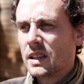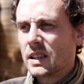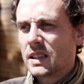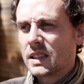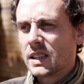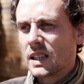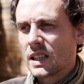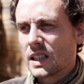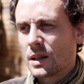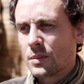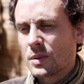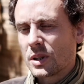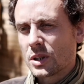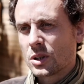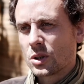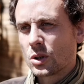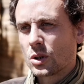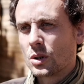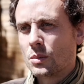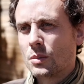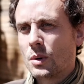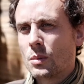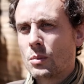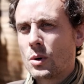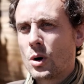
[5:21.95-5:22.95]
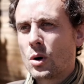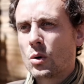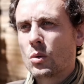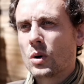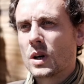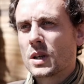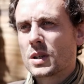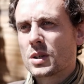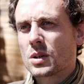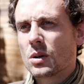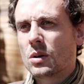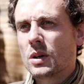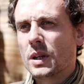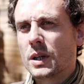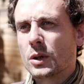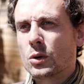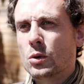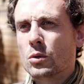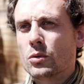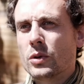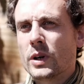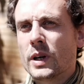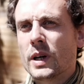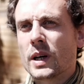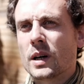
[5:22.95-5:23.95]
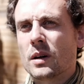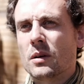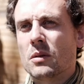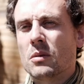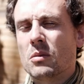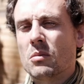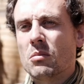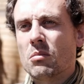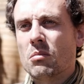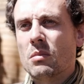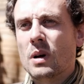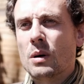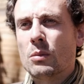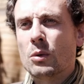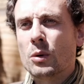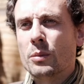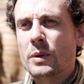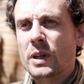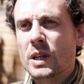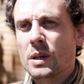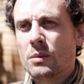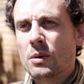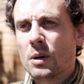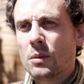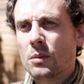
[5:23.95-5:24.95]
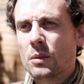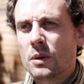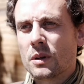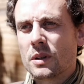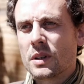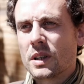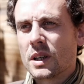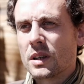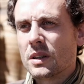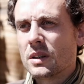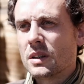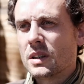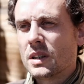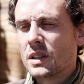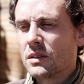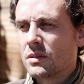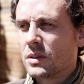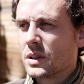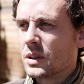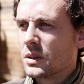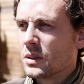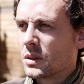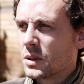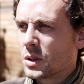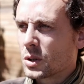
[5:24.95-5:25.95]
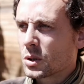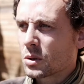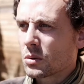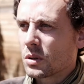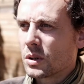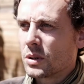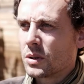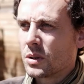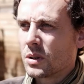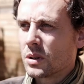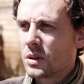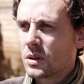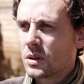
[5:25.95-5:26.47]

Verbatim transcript: C'est qu'à partir du moment où un sol est couvert, même au minimum, il y, avait, je crois,